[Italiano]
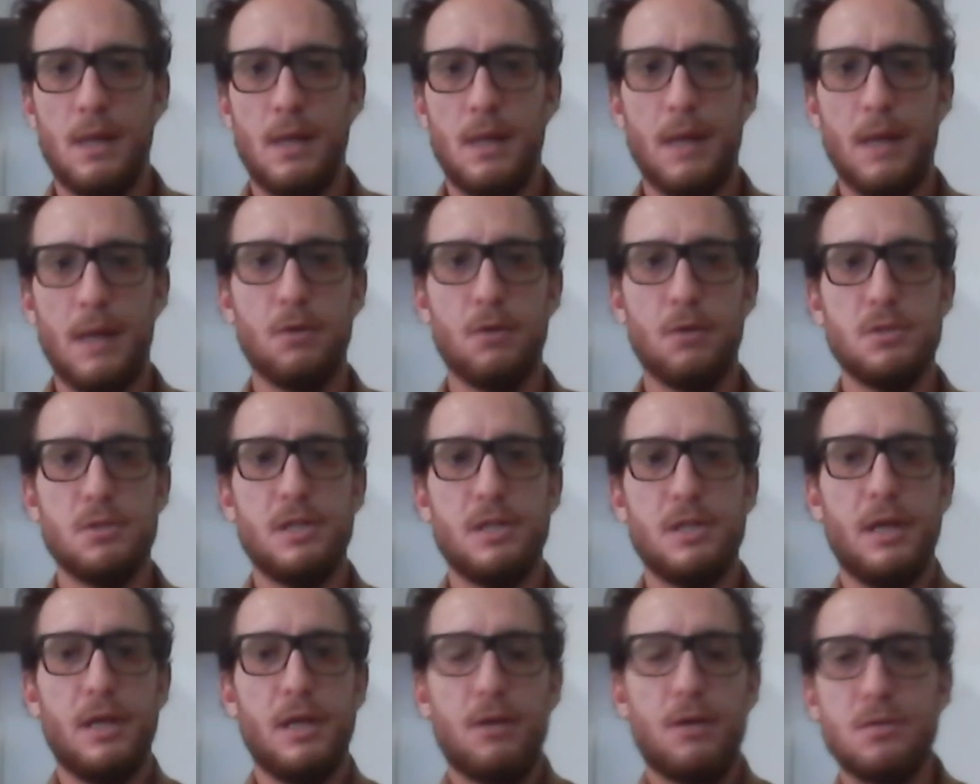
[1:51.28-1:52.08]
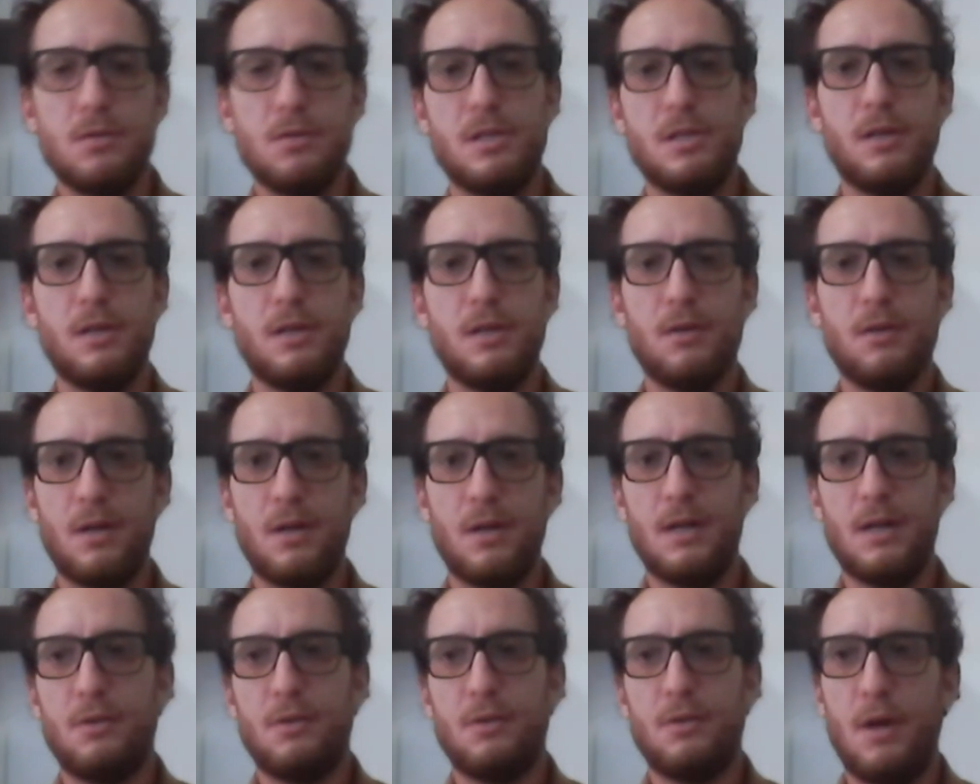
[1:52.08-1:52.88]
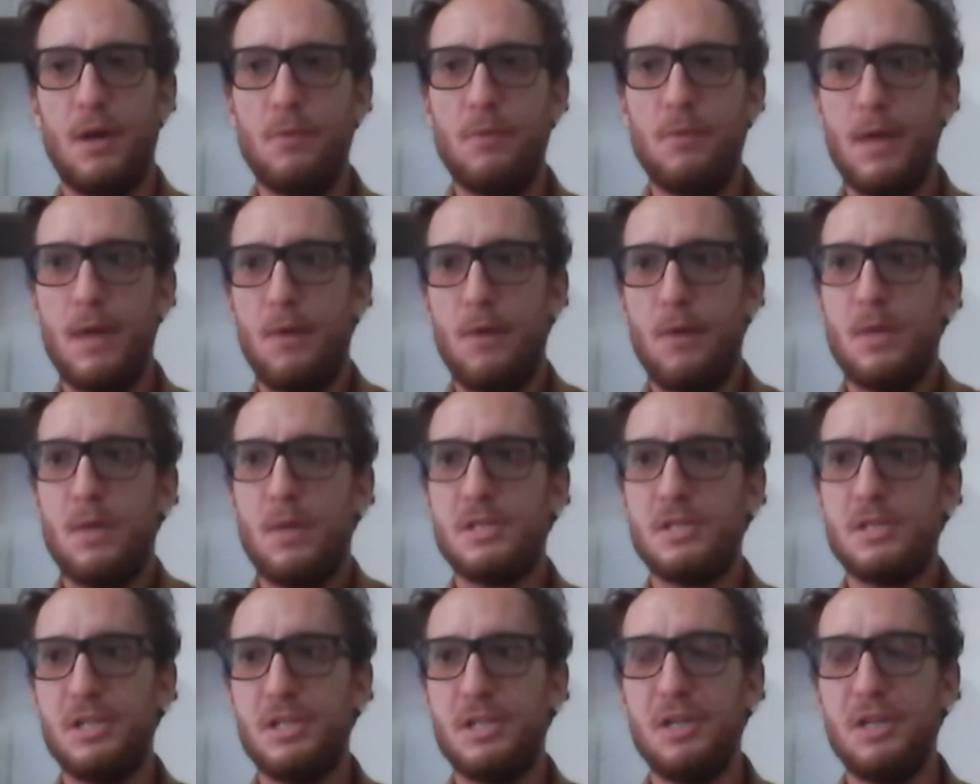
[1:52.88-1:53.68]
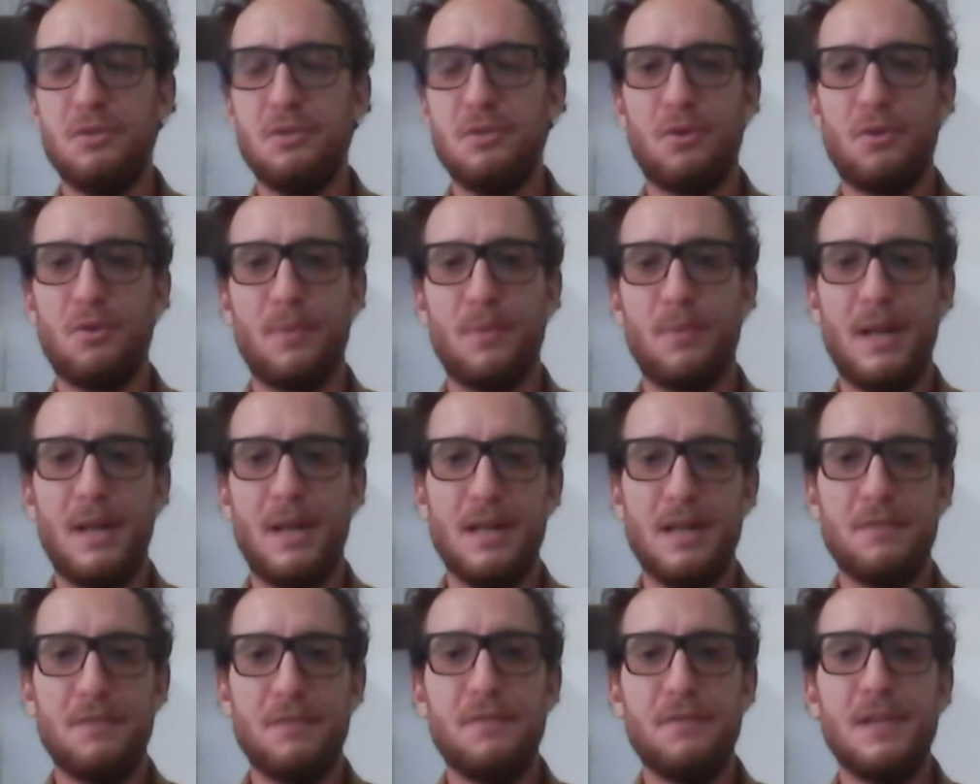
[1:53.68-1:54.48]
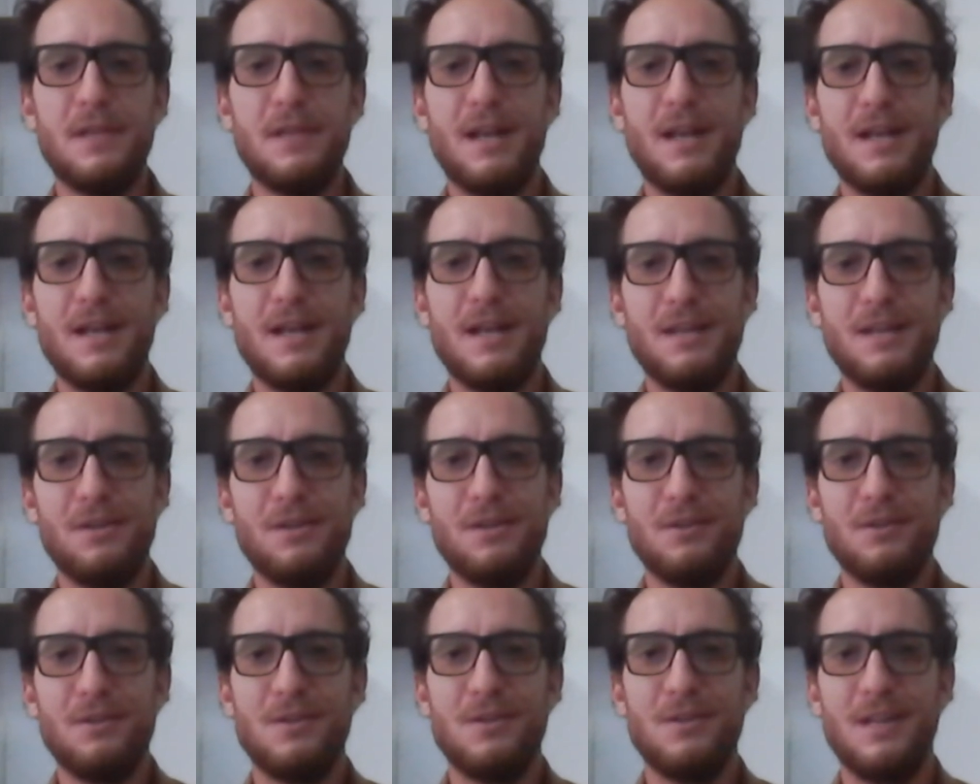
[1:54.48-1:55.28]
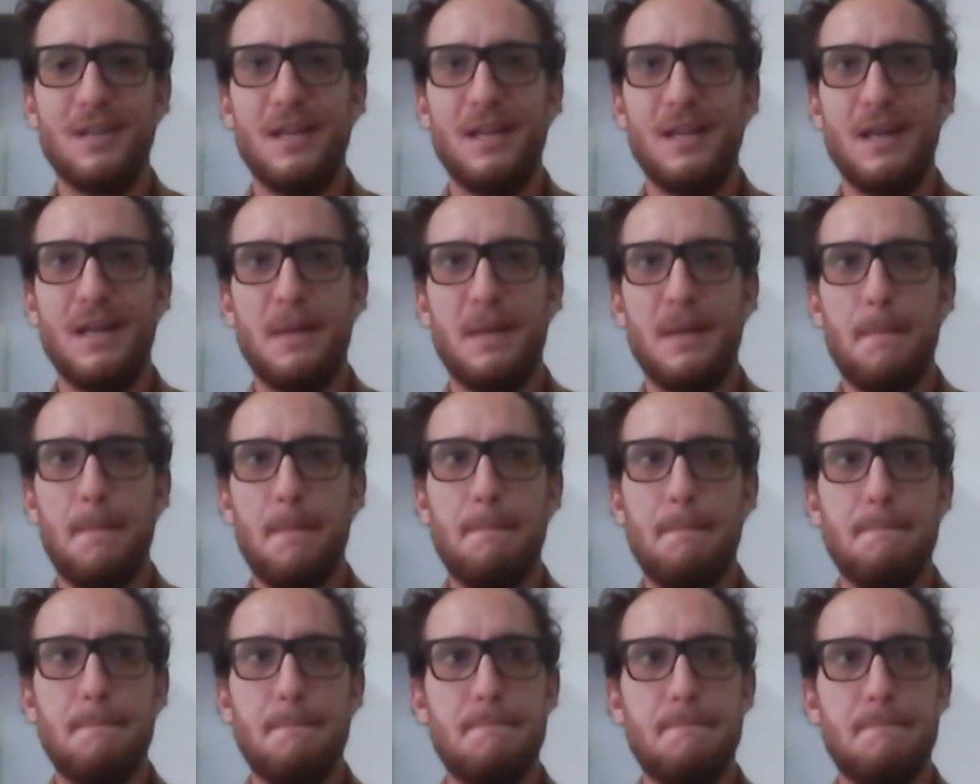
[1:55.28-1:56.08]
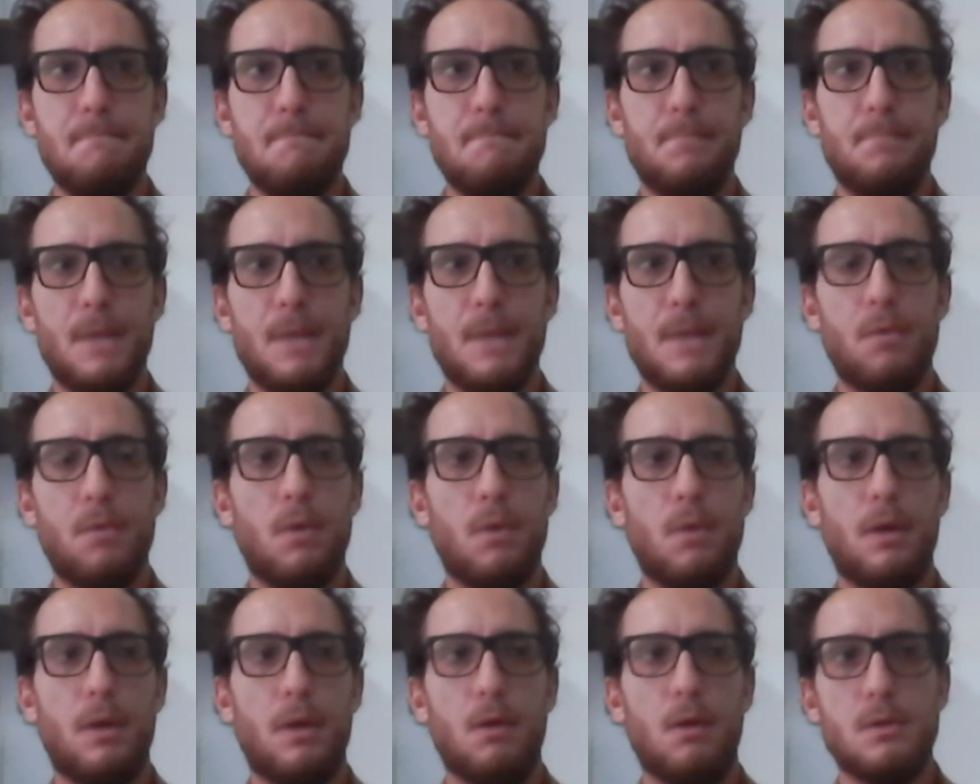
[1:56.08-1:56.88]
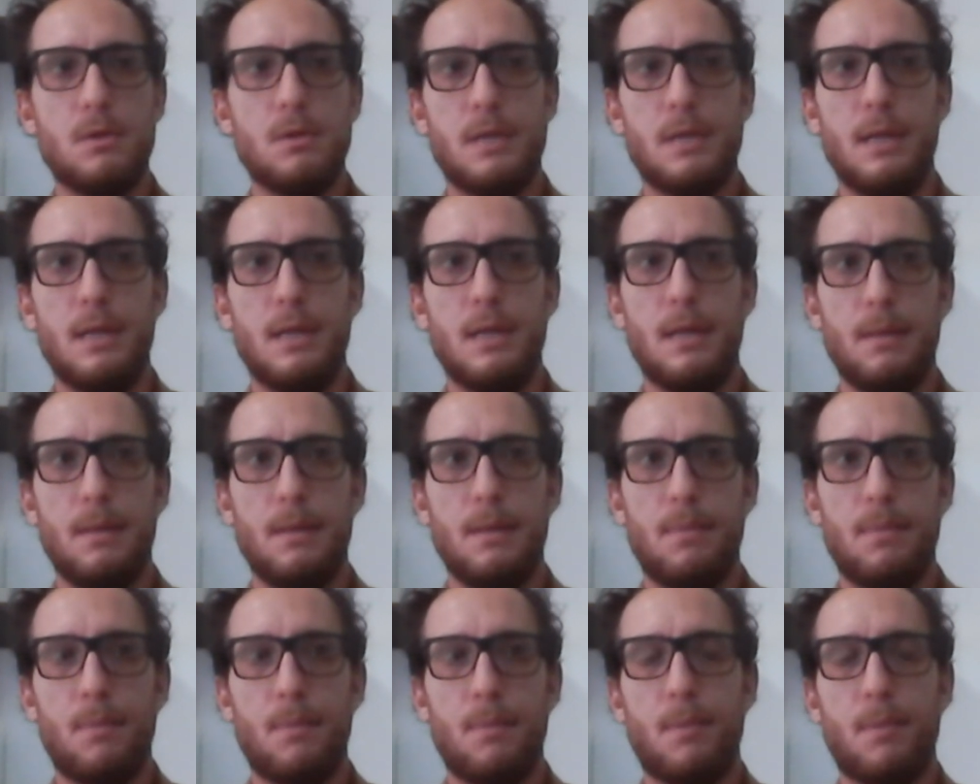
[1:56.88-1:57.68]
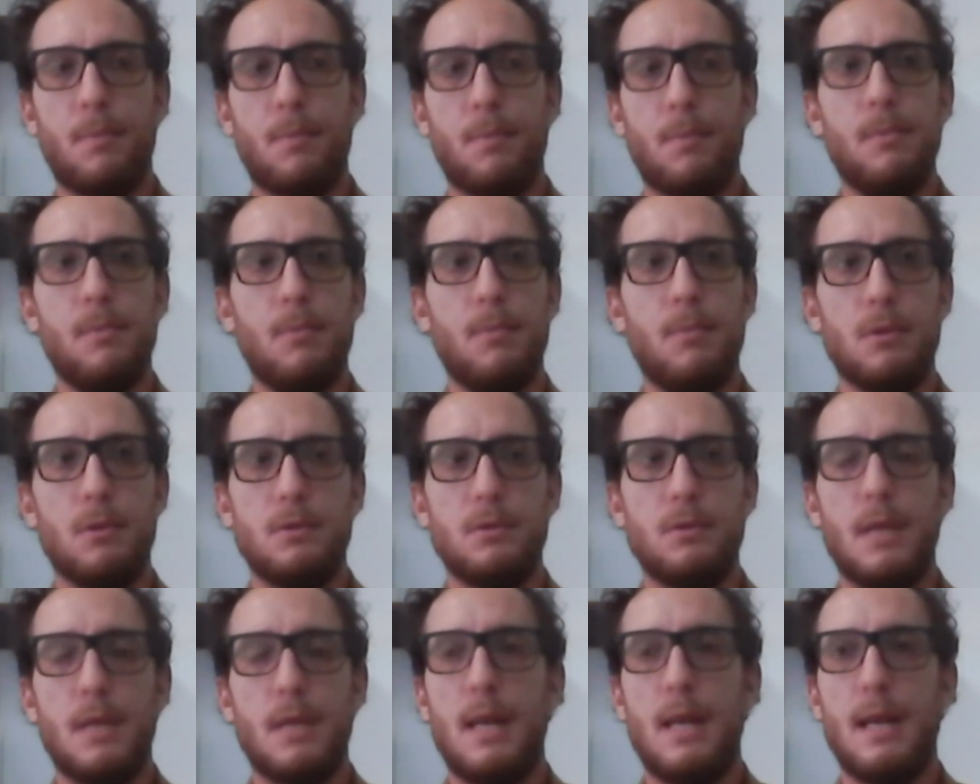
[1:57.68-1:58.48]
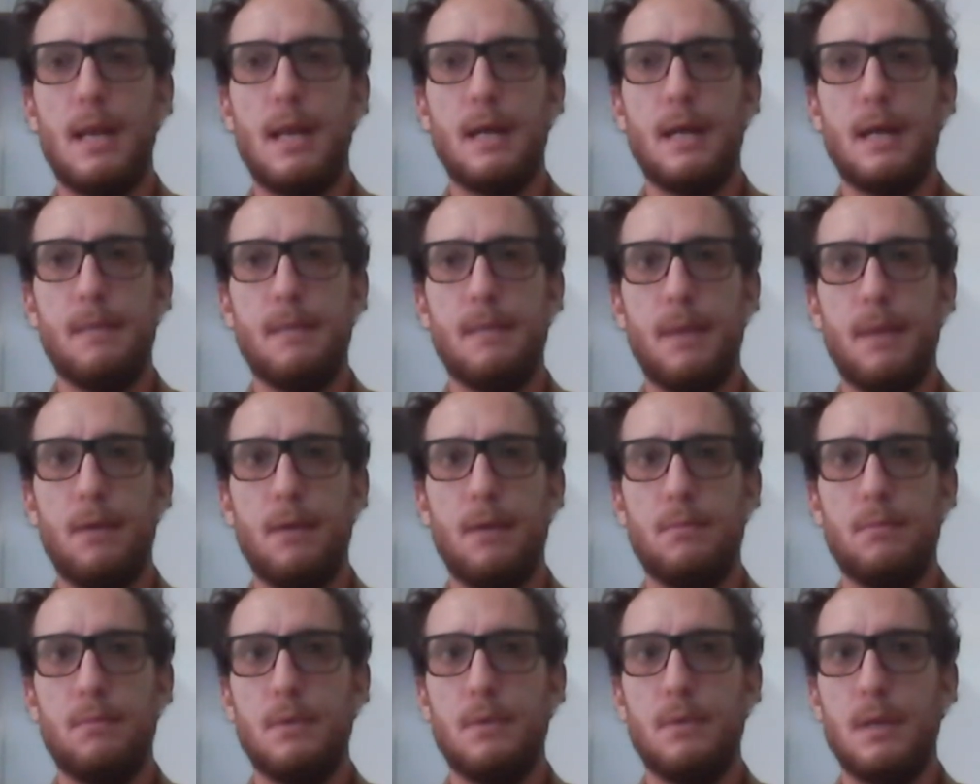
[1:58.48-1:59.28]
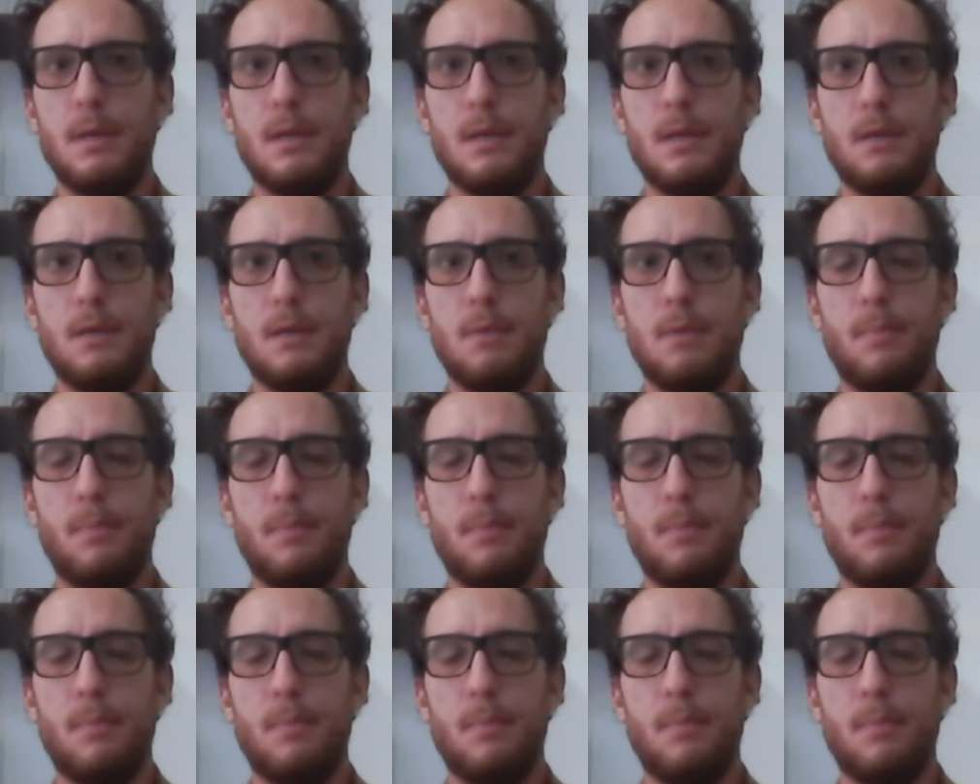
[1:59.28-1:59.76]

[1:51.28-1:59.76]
È così, è così Corrado, è, è una sindrome, la definirei io, è, ehm, è un qualcosa, proprio un motto dell'anima, un, una